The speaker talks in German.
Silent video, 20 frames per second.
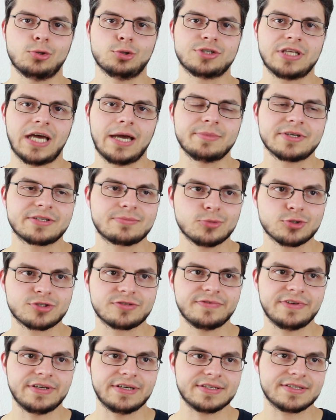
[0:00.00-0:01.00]
Und damit
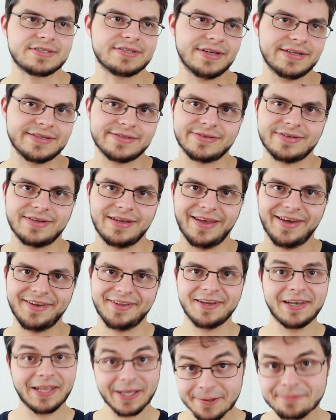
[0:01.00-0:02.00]
müssen wir jetzt halt
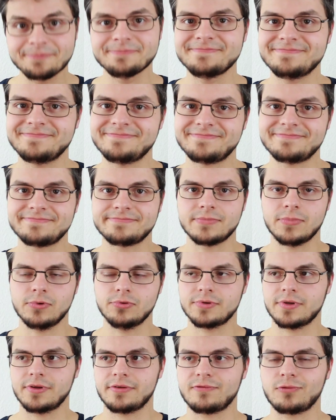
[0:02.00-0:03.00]
leider leben.
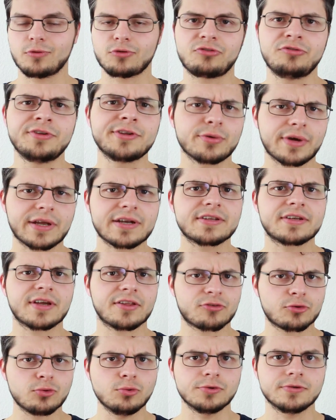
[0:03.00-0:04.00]
Und das funktioniert doch eigentlich
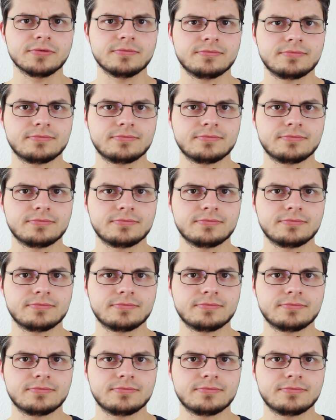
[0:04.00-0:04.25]
ganz gut.